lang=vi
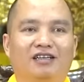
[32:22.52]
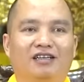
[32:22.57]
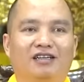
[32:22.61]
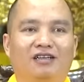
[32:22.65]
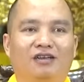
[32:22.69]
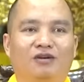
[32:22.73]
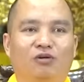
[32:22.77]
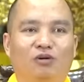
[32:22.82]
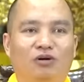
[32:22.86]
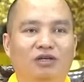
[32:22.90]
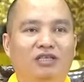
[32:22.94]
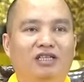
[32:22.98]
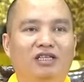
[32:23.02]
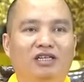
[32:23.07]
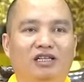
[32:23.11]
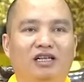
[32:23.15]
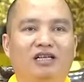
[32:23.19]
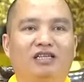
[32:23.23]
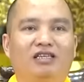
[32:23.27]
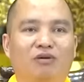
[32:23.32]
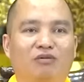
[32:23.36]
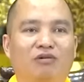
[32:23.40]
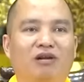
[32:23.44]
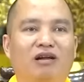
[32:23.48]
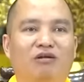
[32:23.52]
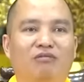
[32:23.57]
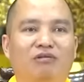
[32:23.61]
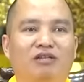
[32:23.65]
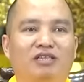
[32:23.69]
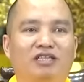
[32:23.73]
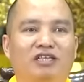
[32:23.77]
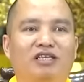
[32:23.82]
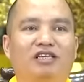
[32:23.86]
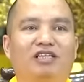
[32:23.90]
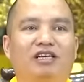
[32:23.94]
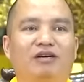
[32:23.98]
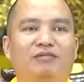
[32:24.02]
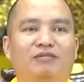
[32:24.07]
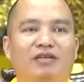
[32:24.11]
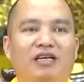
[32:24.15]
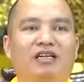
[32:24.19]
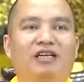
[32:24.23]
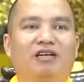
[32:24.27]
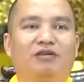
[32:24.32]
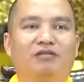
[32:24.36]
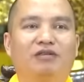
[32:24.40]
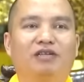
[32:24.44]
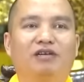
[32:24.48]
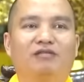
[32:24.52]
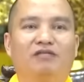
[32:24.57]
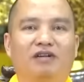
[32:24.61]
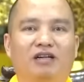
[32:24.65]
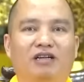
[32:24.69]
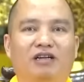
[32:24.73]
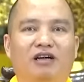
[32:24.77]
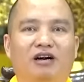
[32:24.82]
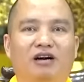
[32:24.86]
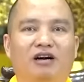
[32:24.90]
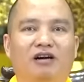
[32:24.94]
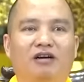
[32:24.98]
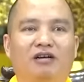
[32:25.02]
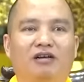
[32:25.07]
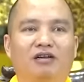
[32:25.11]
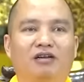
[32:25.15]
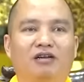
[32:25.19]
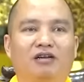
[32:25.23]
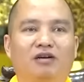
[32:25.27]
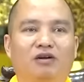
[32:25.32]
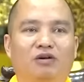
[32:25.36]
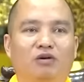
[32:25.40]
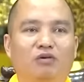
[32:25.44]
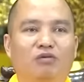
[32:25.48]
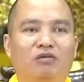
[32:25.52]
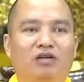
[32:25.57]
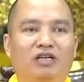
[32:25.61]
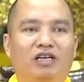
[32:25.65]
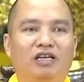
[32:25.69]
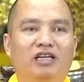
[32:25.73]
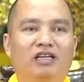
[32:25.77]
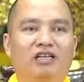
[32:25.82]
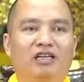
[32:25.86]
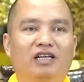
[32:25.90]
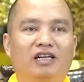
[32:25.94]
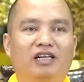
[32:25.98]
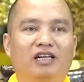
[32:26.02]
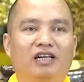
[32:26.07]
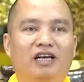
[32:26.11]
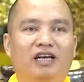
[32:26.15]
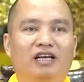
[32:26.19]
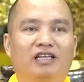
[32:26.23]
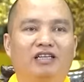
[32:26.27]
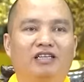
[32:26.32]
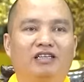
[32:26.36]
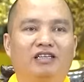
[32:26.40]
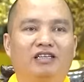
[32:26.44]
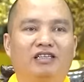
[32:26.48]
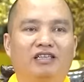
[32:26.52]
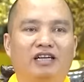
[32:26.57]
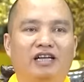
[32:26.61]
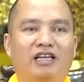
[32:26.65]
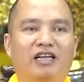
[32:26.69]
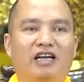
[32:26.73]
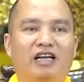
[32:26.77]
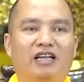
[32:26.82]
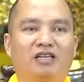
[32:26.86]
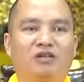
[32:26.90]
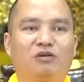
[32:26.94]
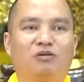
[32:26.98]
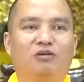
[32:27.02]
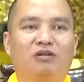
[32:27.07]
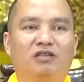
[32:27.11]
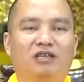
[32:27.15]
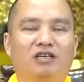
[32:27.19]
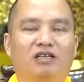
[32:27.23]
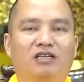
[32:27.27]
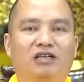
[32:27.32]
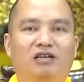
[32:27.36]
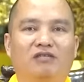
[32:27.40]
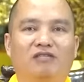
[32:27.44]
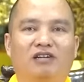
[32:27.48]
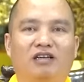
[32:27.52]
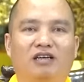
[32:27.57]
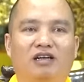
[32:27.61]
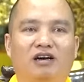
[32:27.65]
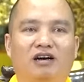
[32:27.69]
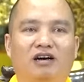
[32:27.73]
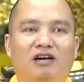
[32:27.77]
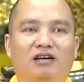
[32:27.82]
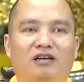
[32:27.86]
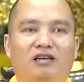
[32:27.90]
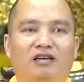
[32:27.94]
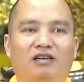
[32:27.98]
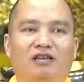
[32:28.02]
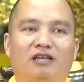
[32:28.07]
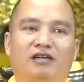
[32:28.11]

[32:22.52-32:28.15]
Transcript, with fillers: Huống chi lại dốc lòng trì niệm danh hiệu Đức Phật đó, cung kính đỉnh lễ gì tranh ảnh tôn tượng Đức Phật đó.